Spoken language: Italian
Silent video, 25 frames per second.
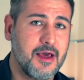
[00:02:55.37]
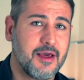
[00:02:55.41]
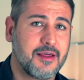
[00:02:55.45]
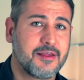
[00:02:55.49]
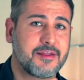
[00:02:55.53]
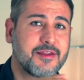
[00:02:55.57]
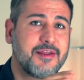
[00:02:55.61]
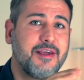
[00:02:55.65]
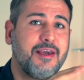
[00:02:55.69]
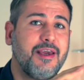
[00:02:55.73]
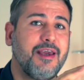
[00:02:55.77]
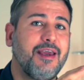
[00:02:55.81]

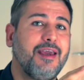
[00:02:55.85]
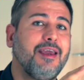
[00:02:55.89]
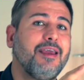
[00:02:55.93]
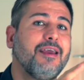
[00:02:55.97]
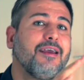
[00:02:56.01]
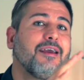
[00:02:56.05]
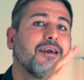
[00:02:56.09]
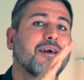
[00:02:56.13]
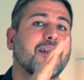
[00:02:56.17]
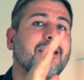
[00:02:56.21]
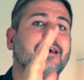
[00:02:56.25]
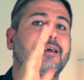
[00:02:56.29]
si
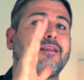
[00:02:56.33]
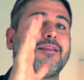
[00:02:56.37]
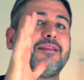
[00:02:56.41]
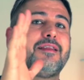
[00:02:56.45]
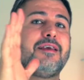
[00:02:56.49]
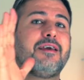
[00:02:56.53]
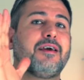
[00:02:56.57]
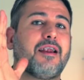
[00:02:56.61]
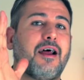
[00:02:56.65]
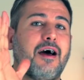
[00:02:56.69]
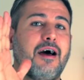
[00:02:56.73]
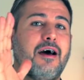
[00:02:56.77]

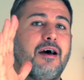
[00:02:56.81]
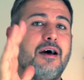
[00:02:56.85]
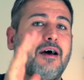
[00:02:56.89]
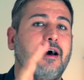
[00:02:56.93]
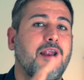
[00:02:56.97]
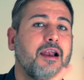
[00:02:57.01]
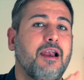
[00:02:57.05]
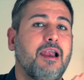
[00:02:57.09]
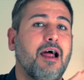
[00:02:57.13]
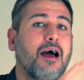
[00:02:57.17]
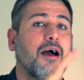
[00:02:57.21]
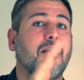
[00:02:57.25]
ingrandirà
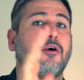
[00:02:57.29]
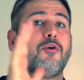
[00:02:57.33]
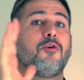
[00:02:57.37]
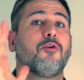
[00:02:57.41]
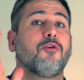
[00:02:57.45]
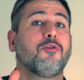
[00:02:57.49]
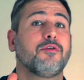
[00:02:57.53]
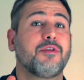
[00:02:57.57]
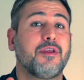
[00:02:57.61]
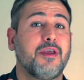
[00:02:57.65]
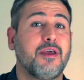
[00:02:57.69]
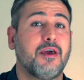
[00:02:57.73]

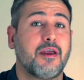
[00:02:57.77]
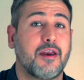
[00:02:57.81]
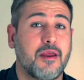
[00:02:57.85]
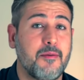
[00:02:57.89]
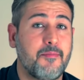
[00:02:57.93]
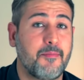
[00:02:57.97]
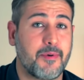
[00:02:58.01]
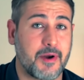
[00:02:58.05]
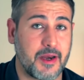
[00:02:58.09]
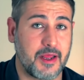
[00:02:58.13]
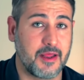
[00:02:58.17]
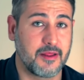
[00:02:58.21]
l'angolo di
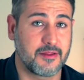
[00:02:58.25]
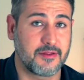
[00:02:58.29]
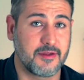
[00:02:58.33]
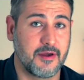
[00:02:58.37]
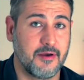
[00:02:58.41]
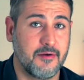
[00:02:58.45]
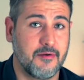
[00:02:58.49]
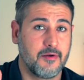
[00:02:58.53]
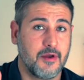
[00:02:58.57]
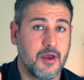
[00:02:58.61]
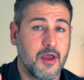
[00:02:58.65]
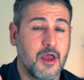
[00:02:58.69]

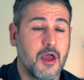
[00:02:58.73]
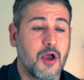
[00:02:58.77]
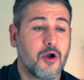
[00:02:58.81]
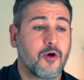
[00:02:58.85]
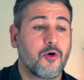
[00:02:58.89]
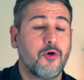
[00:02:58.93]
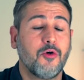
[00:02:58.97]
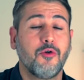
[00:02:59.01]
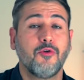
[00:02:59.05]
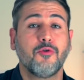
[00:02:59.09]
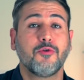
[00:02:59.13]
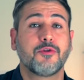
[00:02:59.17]
ripresa.
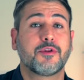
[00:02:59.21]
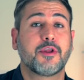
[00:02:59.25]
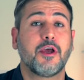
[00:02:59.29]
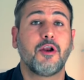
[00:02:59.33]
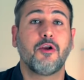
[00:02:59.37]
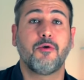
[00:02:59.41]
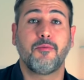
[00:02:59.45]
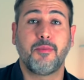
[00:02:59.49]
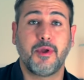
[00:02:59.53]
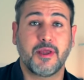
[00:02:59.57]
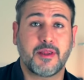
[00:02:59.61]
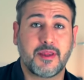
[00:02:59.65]
Con un
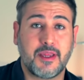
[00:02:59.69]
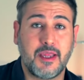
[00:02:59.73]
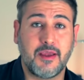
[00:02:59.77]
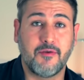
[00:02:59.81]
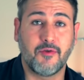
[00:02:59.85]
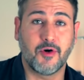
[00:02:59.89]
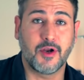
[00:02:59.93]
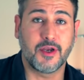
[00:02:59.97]
teleobiettivo